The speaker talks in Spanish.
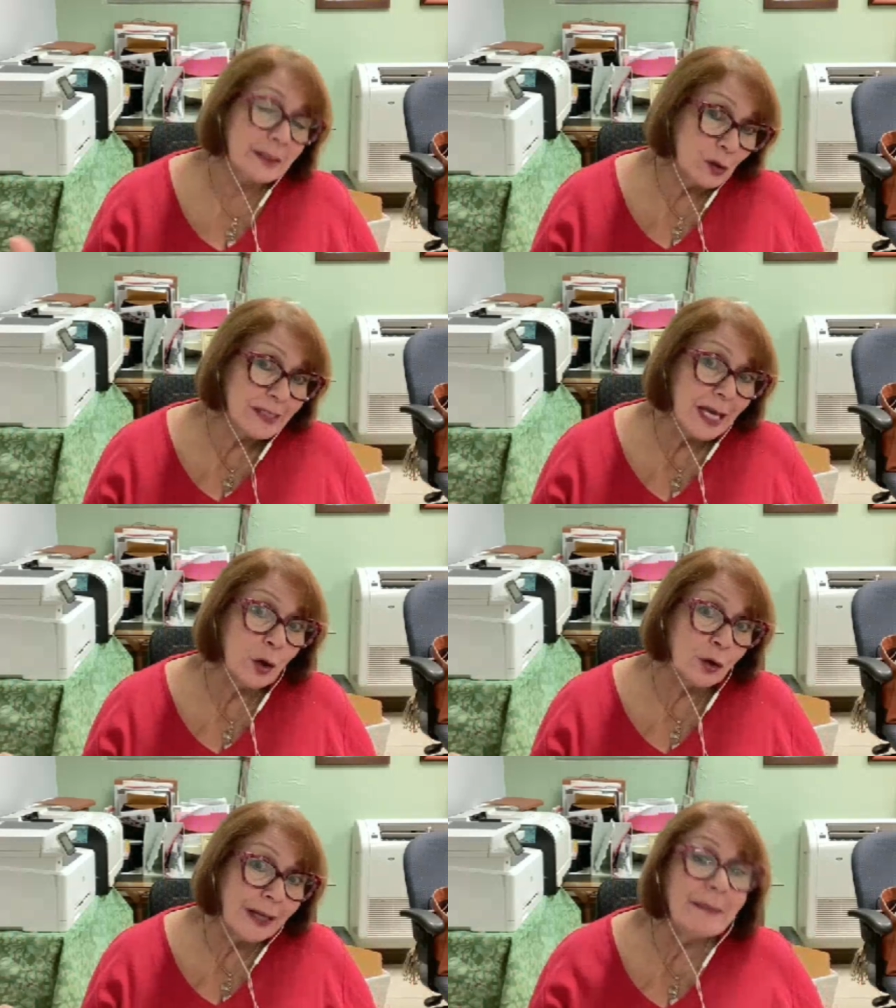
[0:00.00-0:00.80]
Y eso se
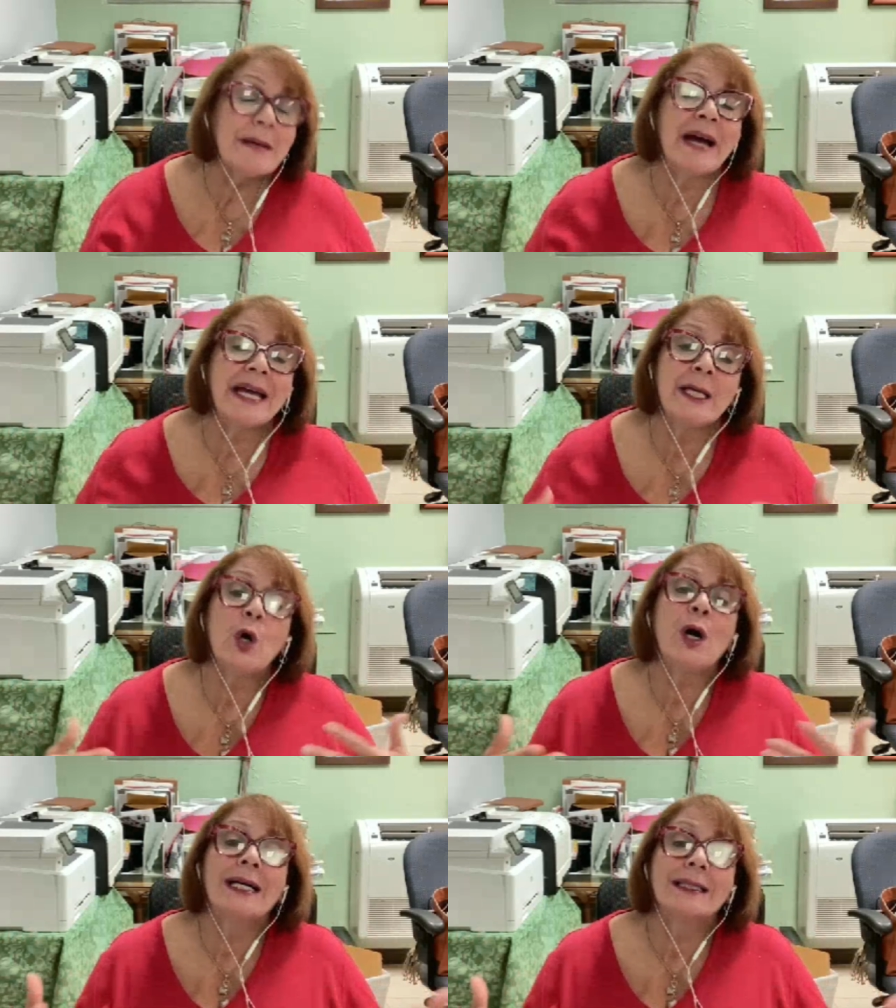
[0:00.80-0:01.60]
logra, me
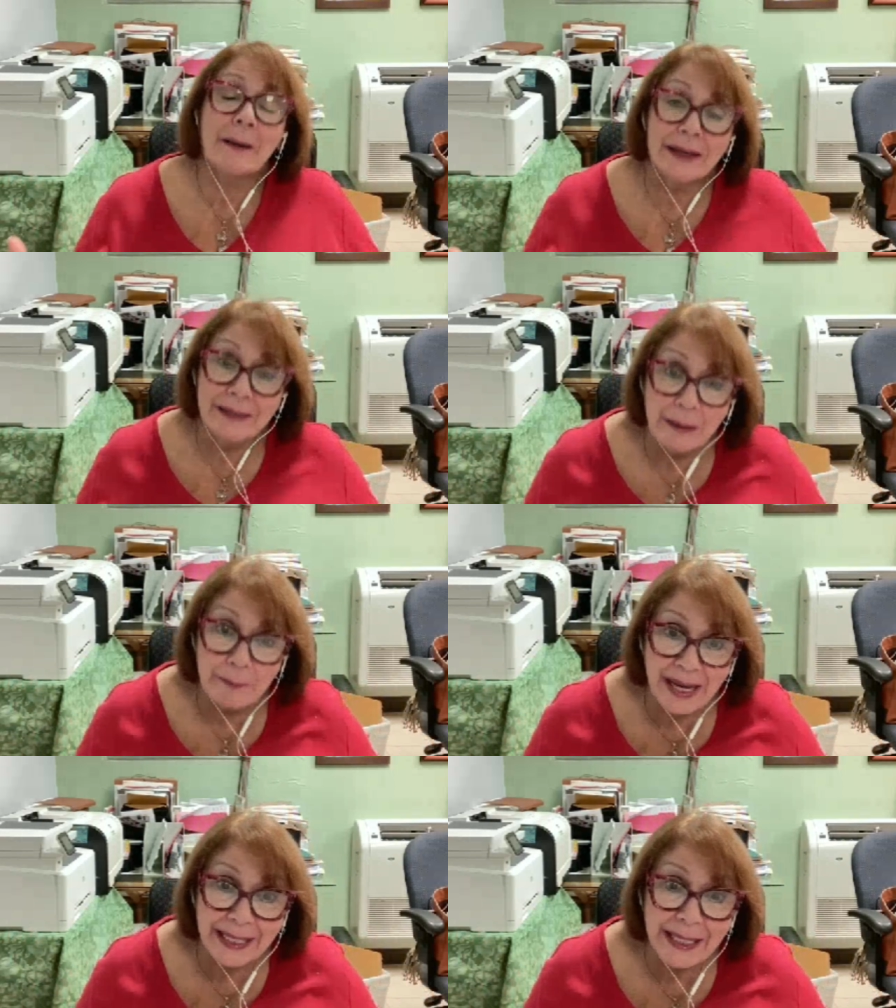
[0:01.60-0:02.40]
imagino, a través del
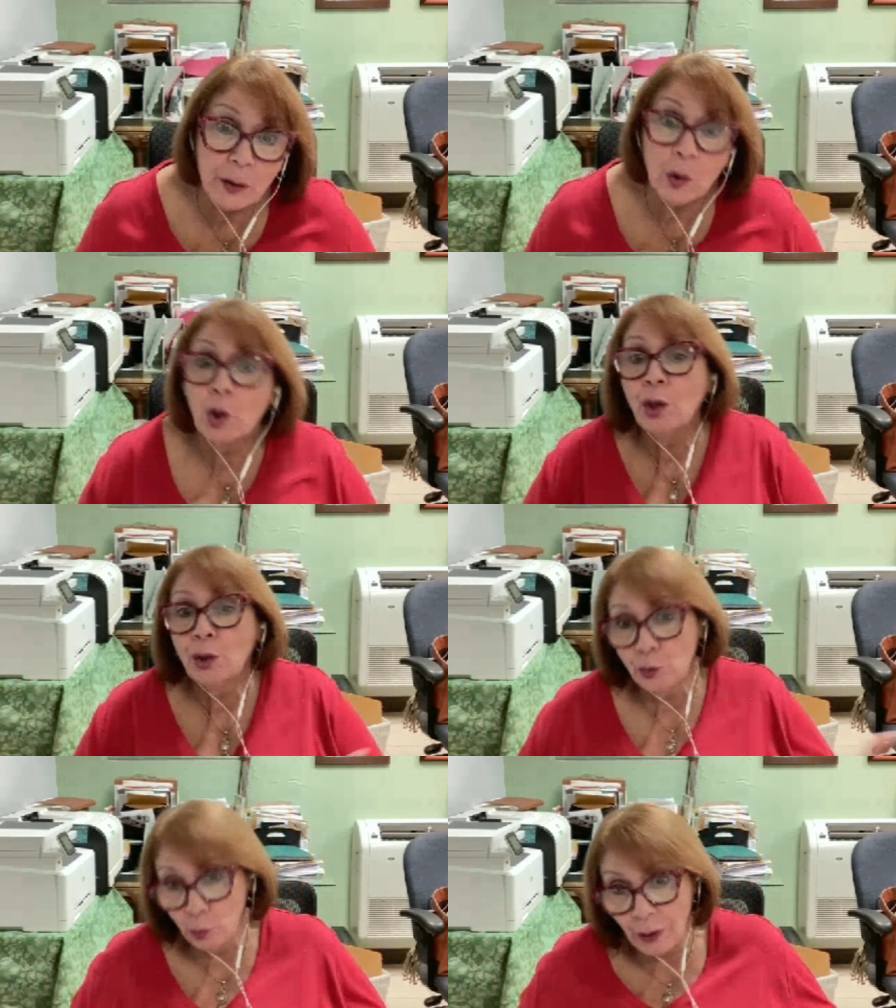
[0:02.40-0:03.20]
manejo
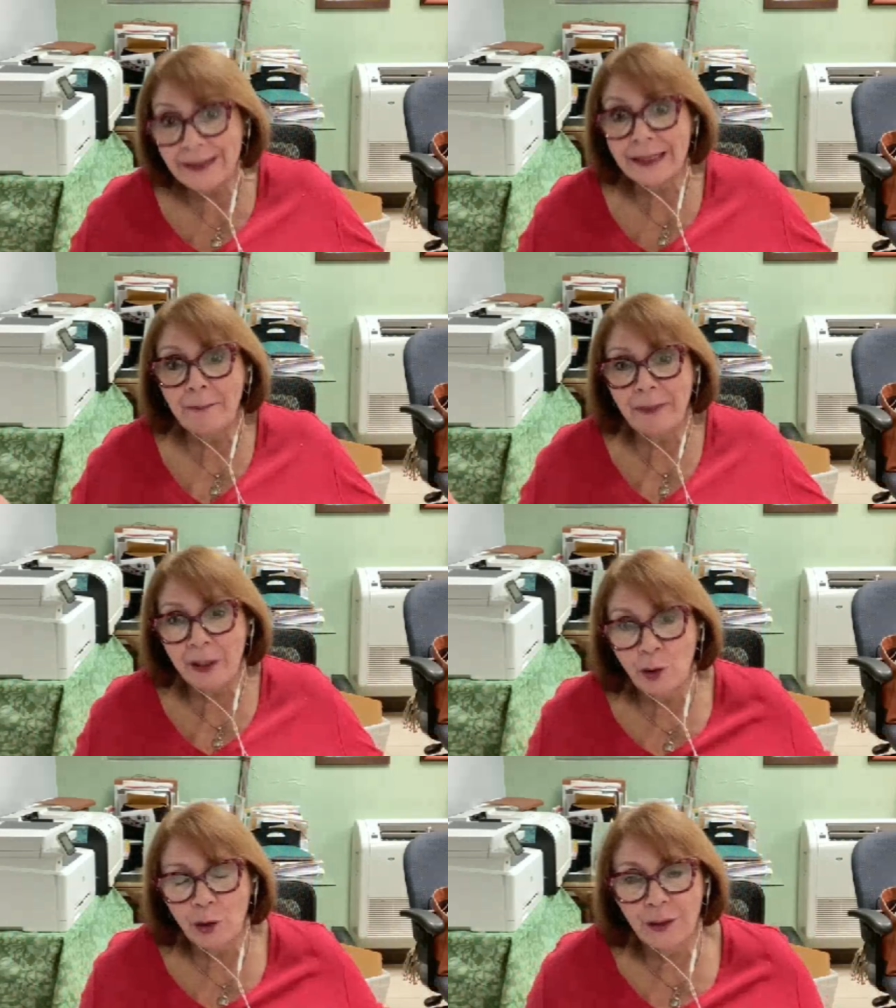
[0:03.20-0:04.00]
durante el
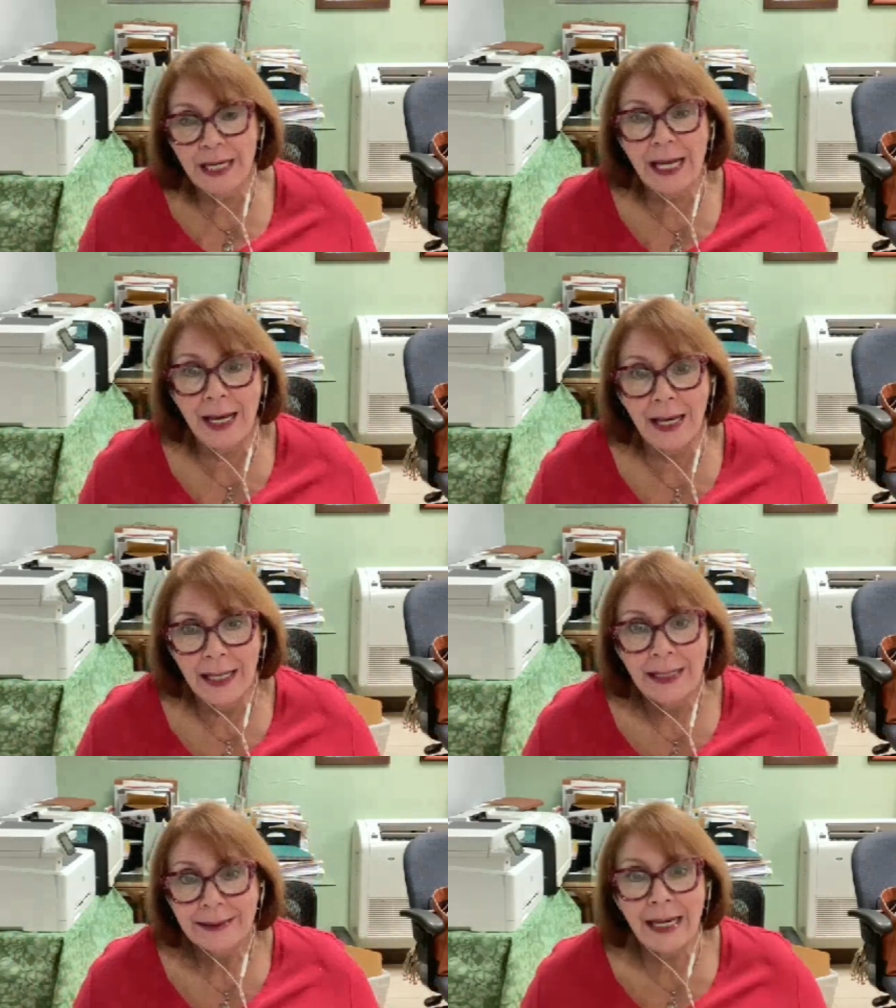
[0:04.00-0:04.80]
periodo de
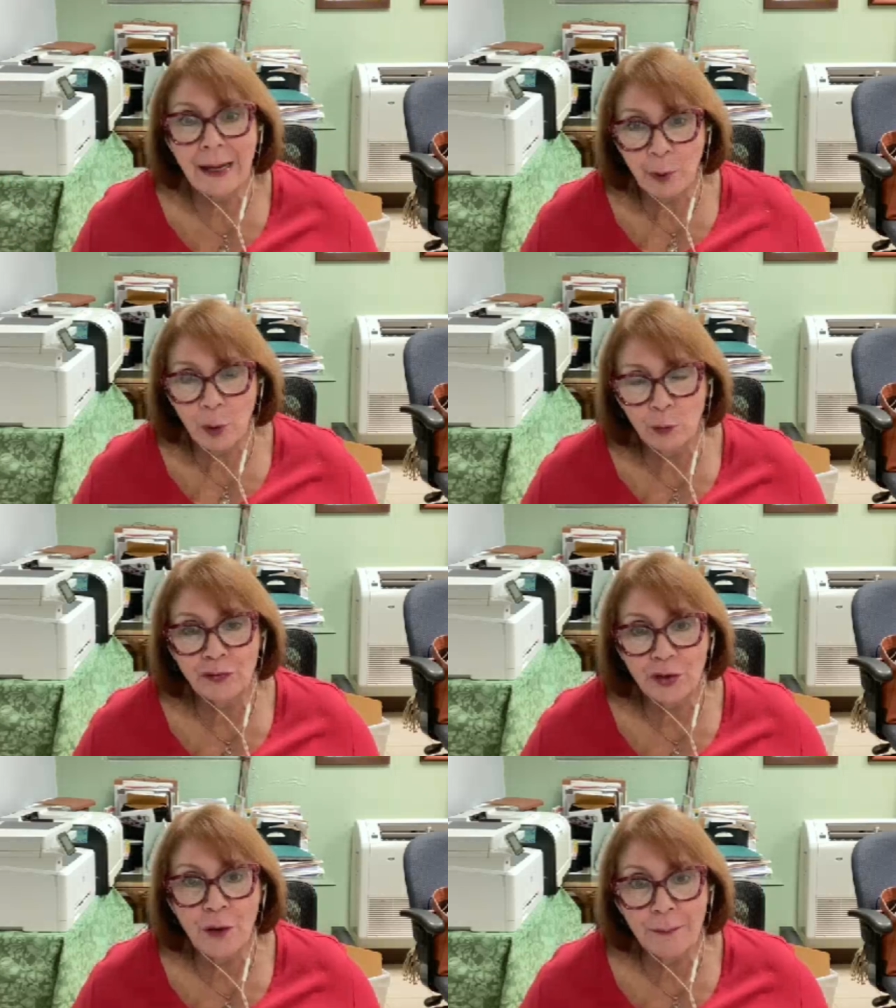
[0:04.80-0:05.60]
la,
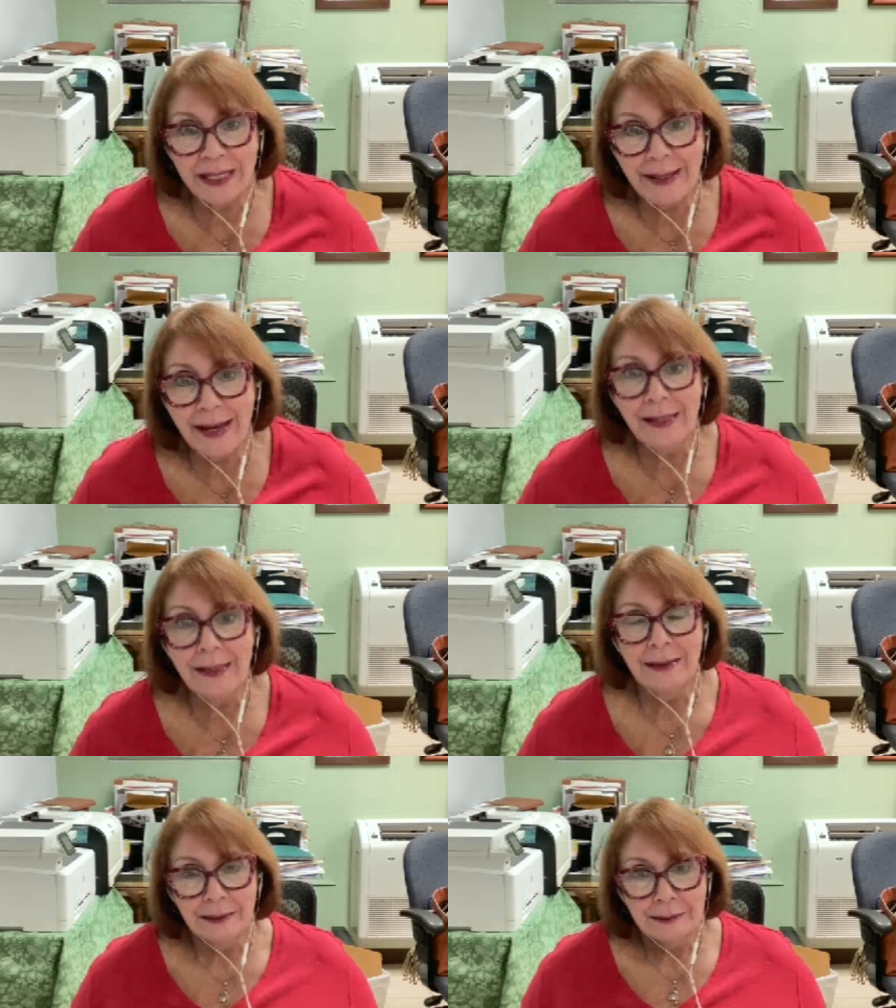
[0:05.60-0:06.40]
producción, ¿verdad?